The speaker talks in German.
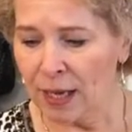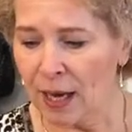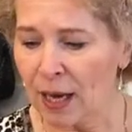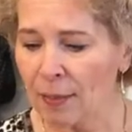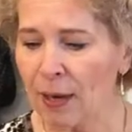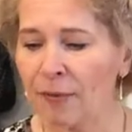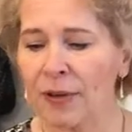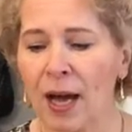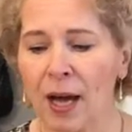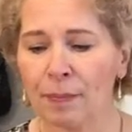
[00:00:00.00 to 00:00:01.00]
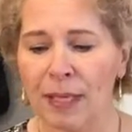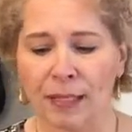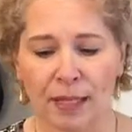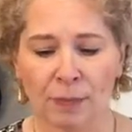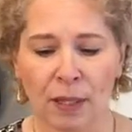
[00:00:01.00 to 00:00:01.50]
Aber wir haben
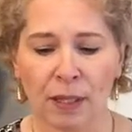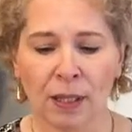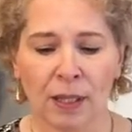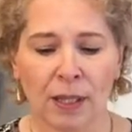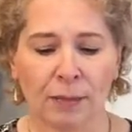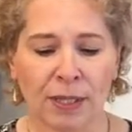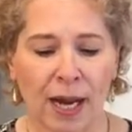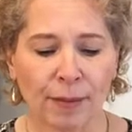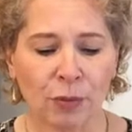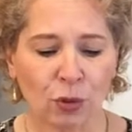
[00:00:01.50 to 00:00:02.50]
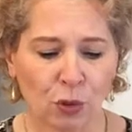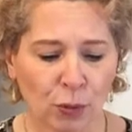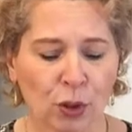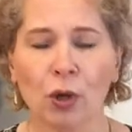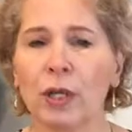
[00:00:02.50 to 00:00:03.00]
es immer mit einem
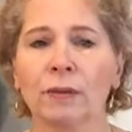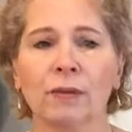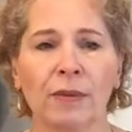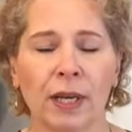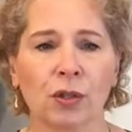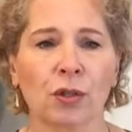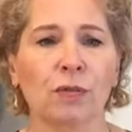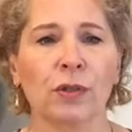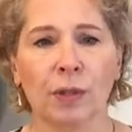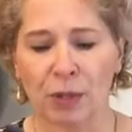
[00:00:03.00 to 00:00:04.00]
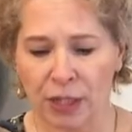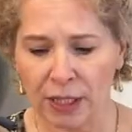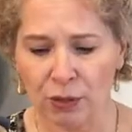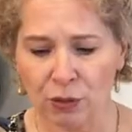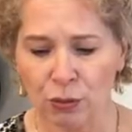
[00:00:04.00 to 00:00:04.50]
super tollen Werkstoff, nämlich
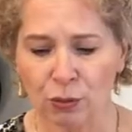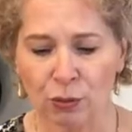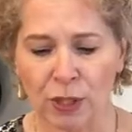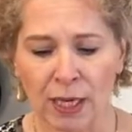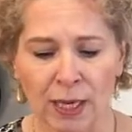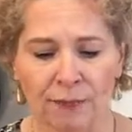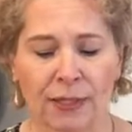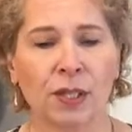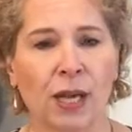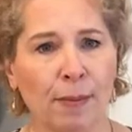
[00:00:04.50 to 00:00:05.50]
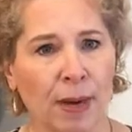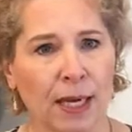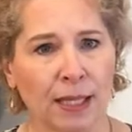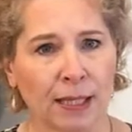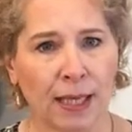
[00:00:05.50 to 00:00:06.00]
Leder, zu tun, was ich einmal
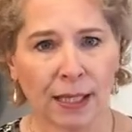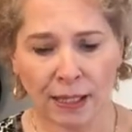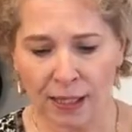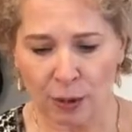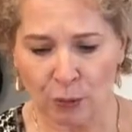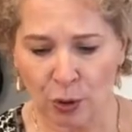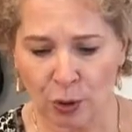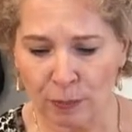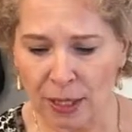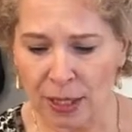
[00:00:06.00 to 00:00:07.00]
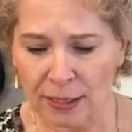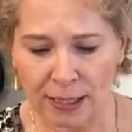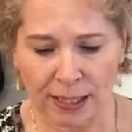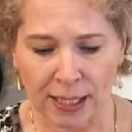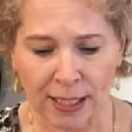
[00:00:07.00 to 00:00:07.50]
als Glattleder bekommen kann.
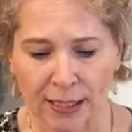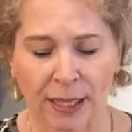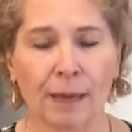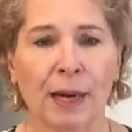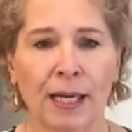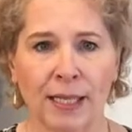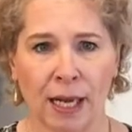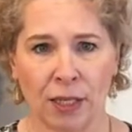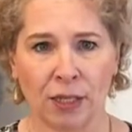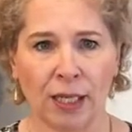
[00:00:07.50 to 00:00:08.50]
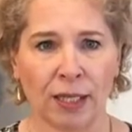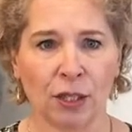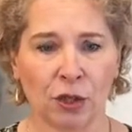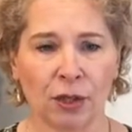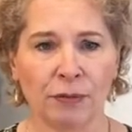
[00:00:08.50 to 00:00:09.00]
Ich kann es einmal in der
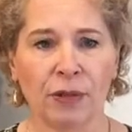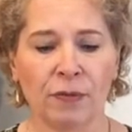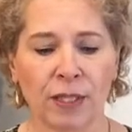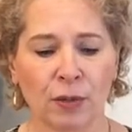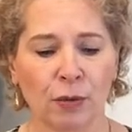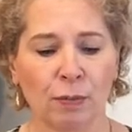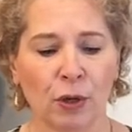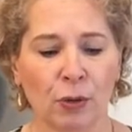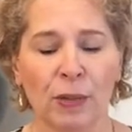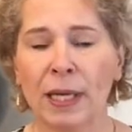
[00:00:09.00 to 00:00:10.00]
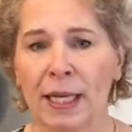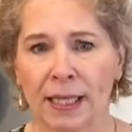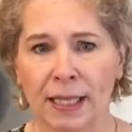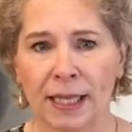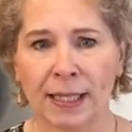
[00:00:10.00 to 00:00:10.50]
angeschliffenen Version bekommen,
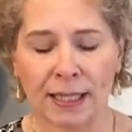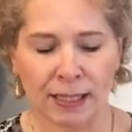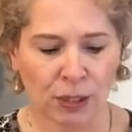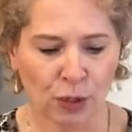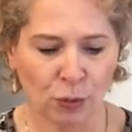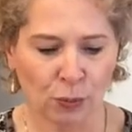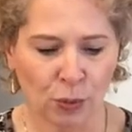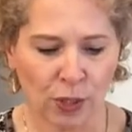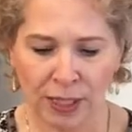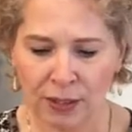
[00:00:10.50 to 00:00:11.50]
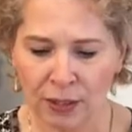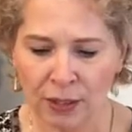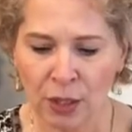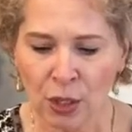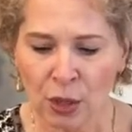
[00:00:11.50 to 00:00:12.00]
dann nennt es sich Nubukleder.
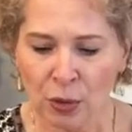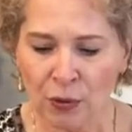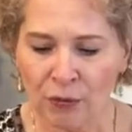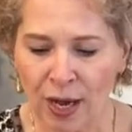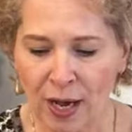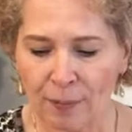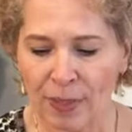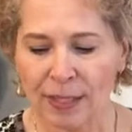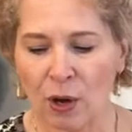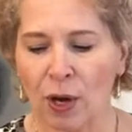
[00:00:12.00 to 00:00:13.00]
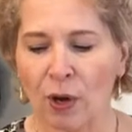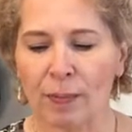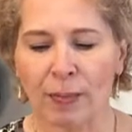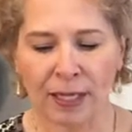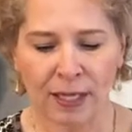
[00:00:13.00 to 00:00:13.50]
Und wir haben es auch
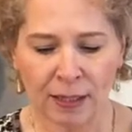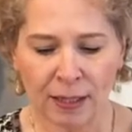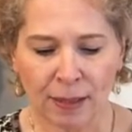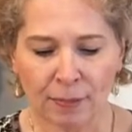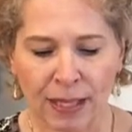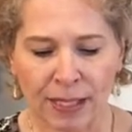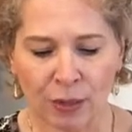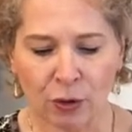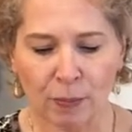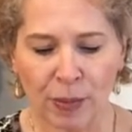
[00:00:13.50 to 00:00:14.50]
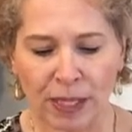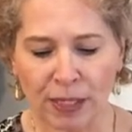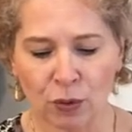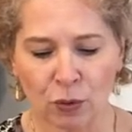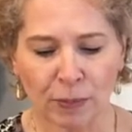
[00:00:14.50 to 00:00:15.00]
einmal hier mal in der
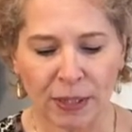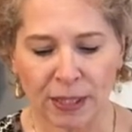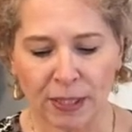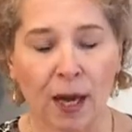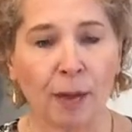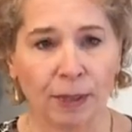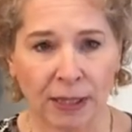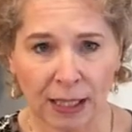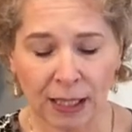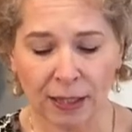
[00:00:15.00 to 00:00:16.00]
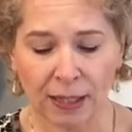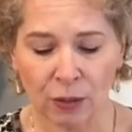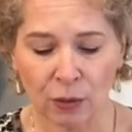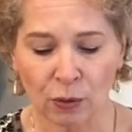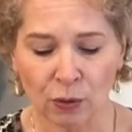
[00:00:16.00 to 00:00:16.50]
Kombination mit genarbten
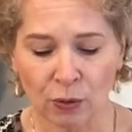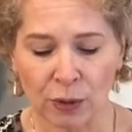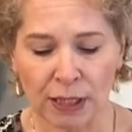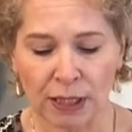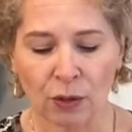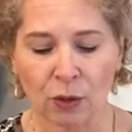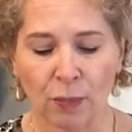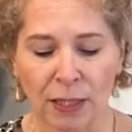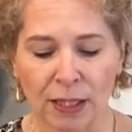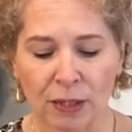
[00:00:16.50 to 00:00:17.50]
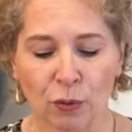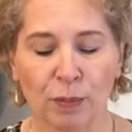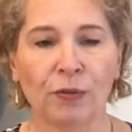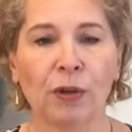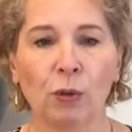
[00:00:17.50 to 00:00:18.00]
Glattleder und in der Kombination
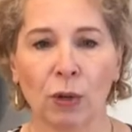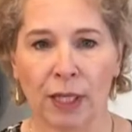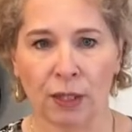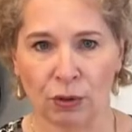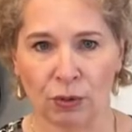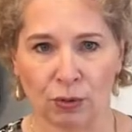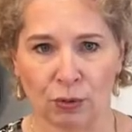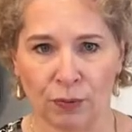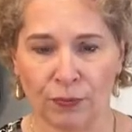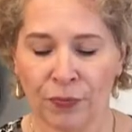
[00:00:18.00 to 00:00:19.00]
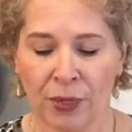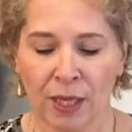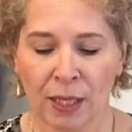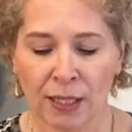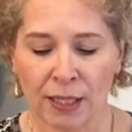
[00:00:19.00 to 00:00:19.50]
mit Velourleder zu tun.
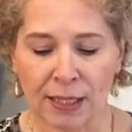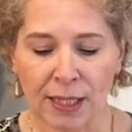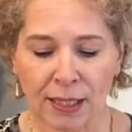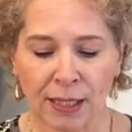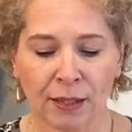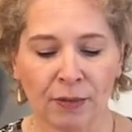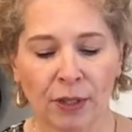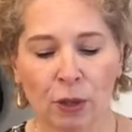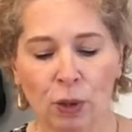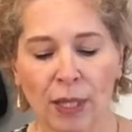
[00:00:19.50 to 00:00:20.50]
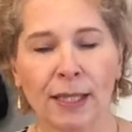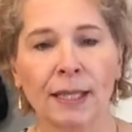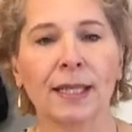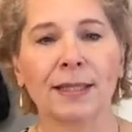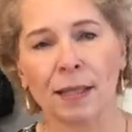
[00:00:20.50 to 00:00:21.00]
Das seht ihr hier,
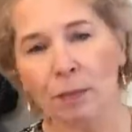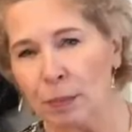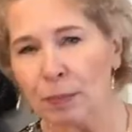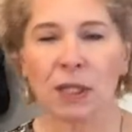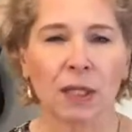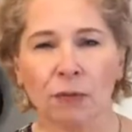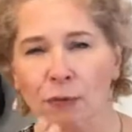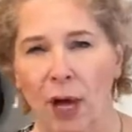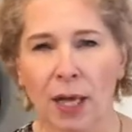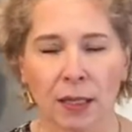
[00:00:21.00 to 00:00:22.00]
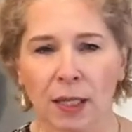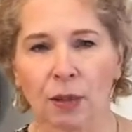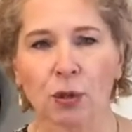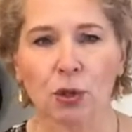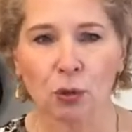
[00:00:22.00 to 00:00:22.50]
Velourleder ist immer ein bisschen
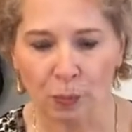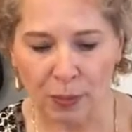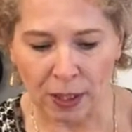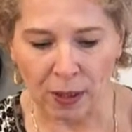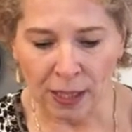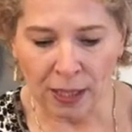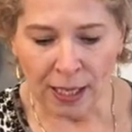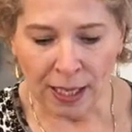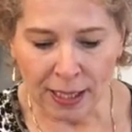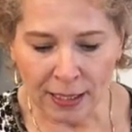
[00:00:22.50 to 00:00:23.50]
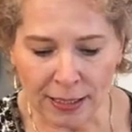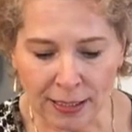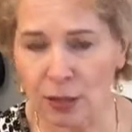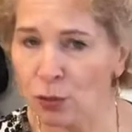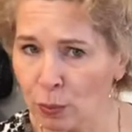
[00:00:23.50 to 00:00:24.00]
faseriger, struppiger als
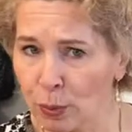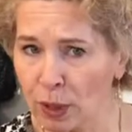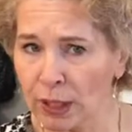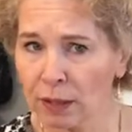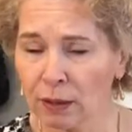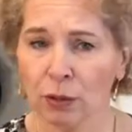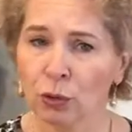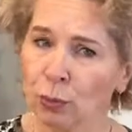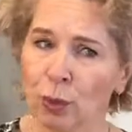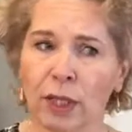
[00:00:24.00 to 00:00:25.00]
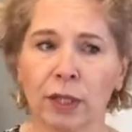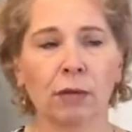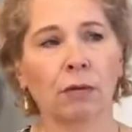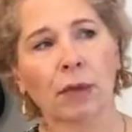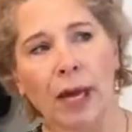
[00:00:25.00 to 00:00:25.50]
das Nubukleder.
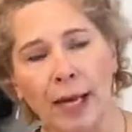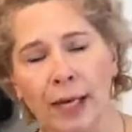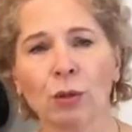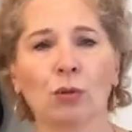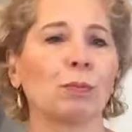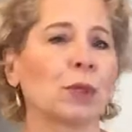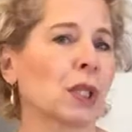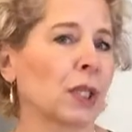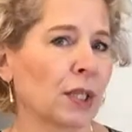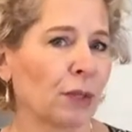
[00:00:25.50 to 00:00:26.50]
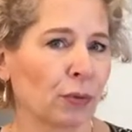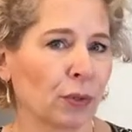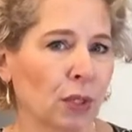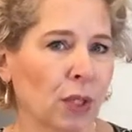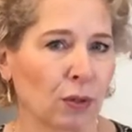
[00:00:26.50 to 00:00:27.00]
Nubukleder erinnert so ein bisschen an die
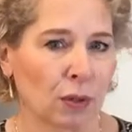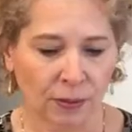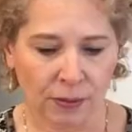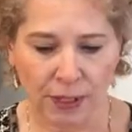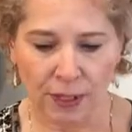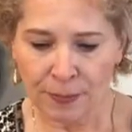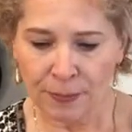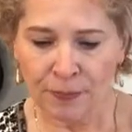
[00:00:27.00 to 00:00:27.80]
Pfirsichhaut. Ja?